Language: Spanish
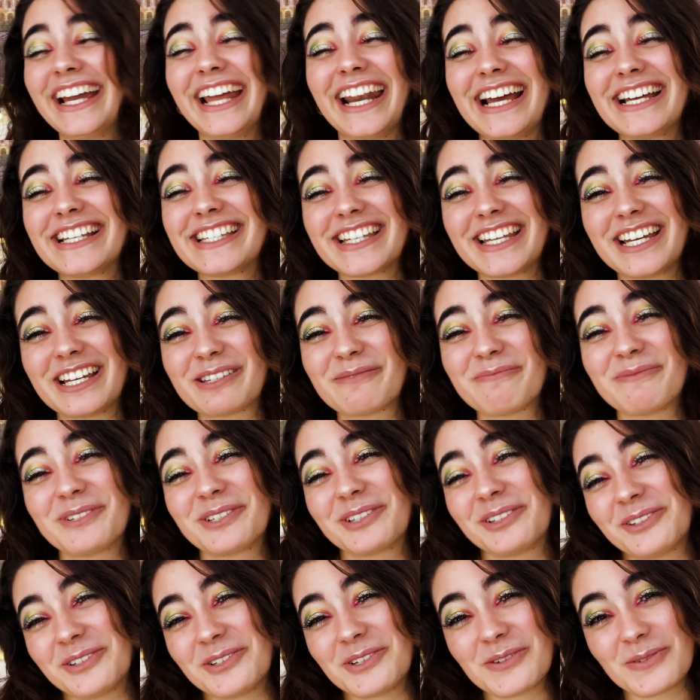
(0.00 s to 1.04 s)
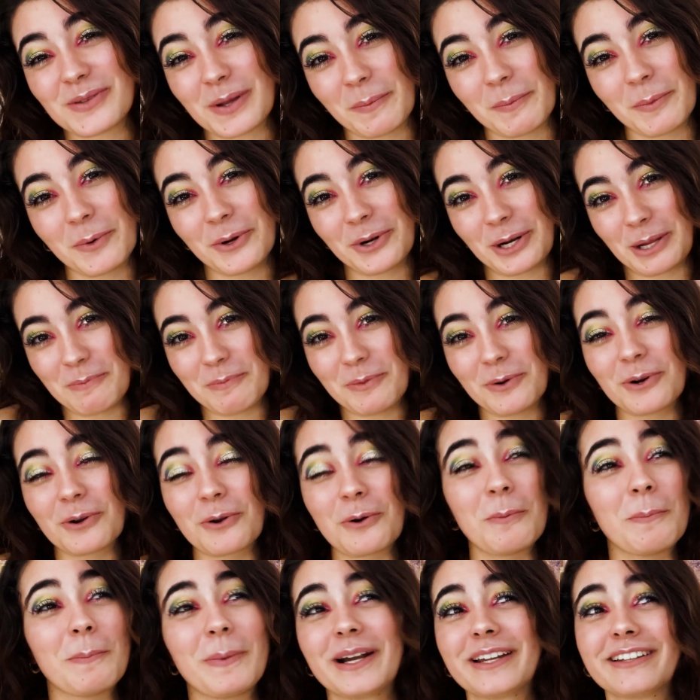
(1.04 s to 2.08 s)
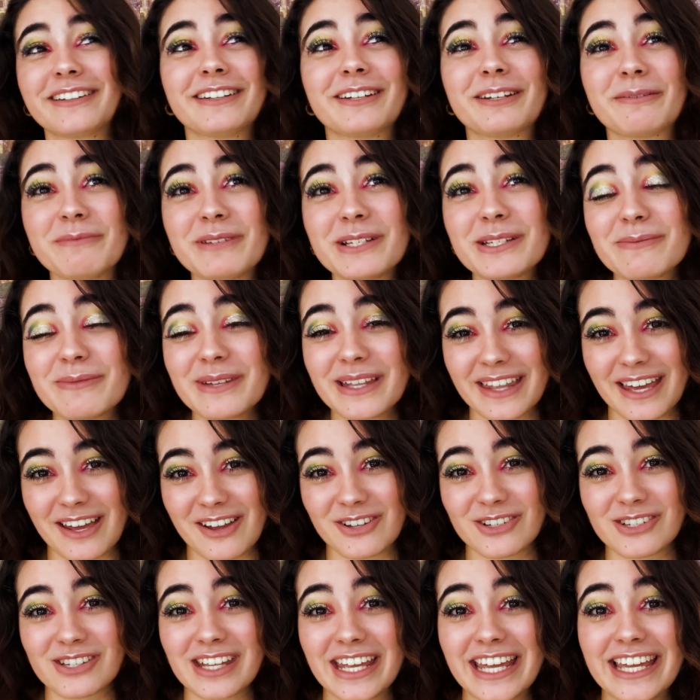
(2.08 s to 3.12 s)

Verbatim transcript: Gracias por todo su amor y por compartir mis videos.